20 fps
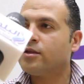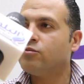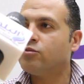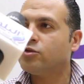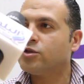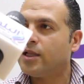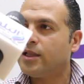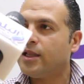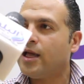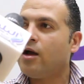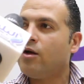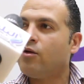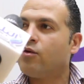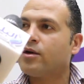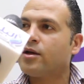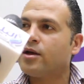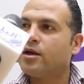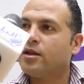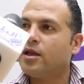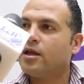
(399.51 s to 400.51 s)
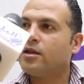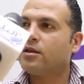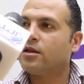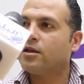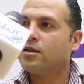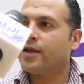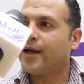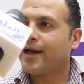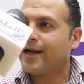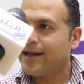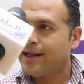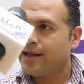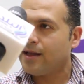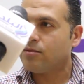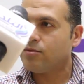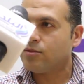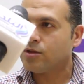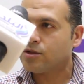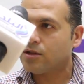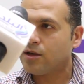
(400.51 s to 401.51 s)
المسلحه وقيادات الداخليه
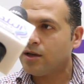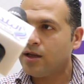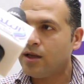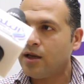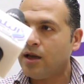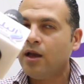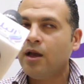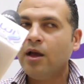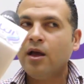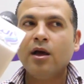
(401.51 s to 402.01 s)
المصريه